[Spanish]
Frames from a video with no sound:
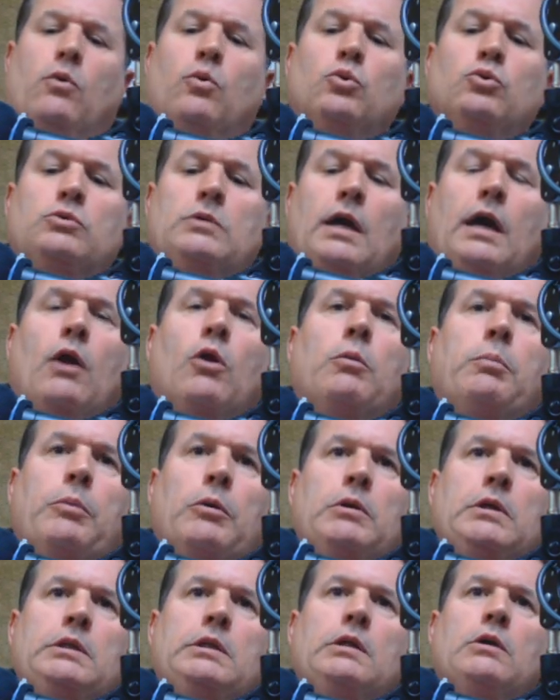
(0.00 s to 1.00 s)
usan a los
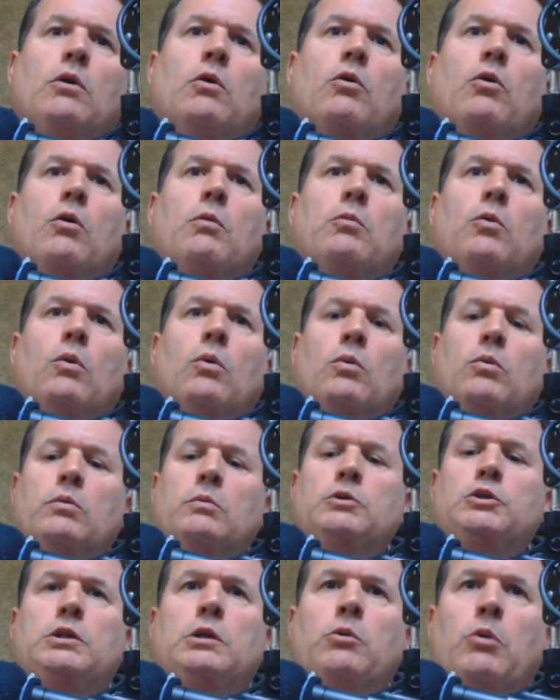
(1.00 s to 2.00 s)
políticos como
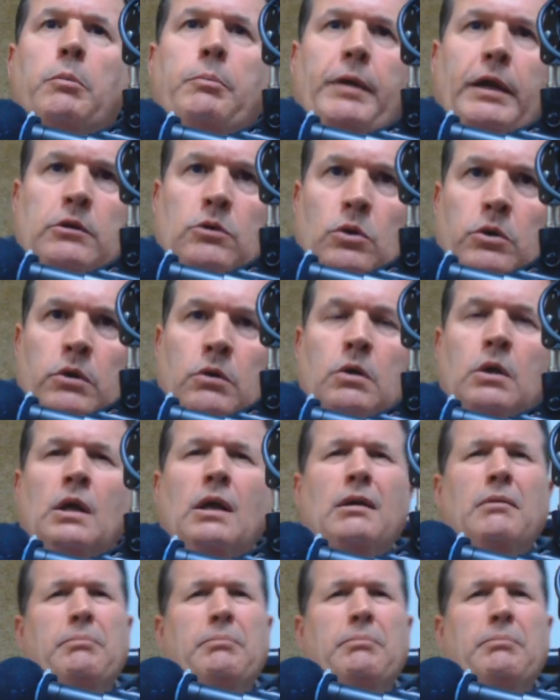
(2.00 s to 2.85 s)
un chivo expiatorio